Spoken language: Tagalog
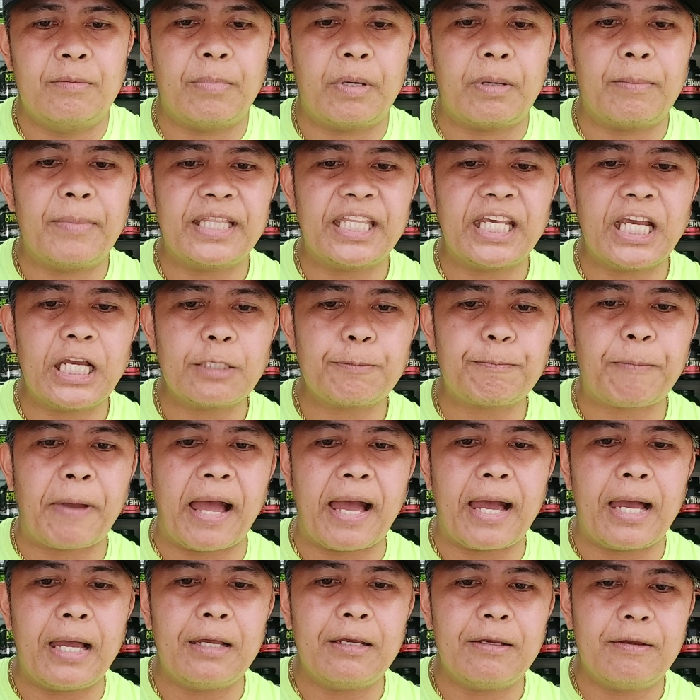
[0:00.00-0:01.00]
Pag matigas
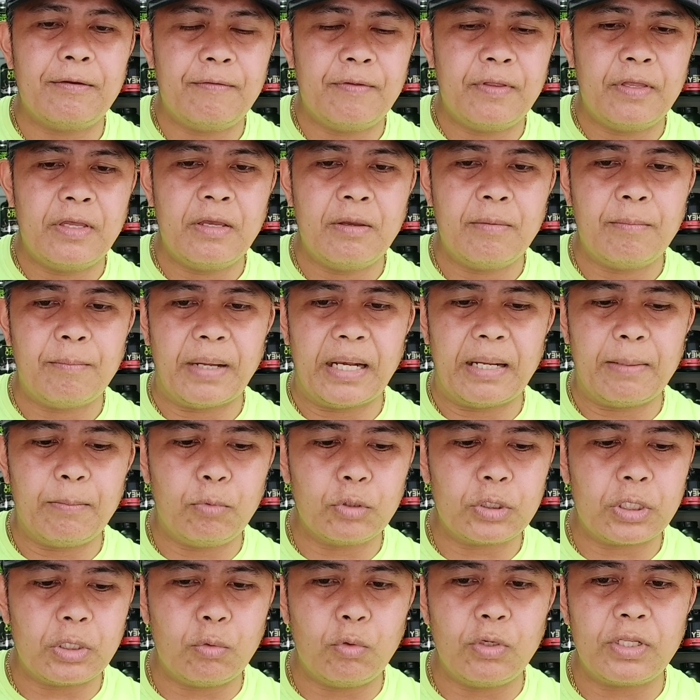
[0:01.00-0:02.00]
pa,
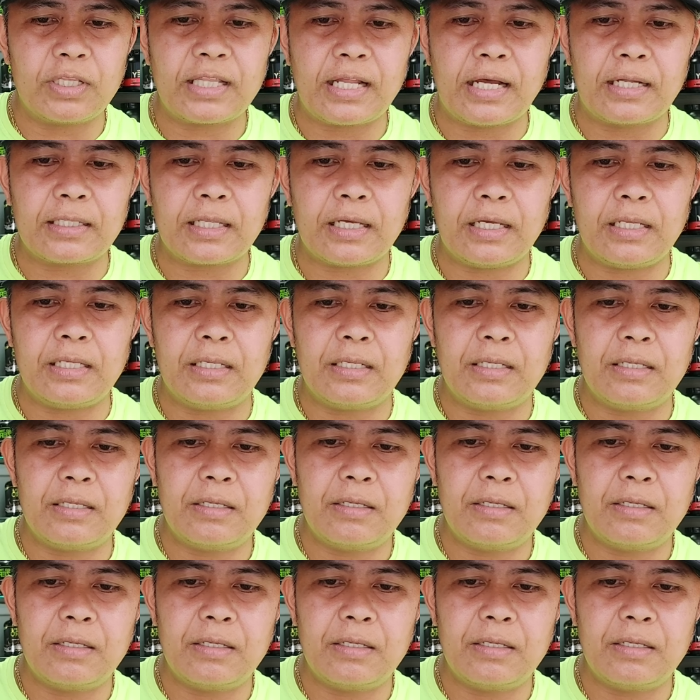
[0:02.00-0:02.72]
palambutin ulit natin.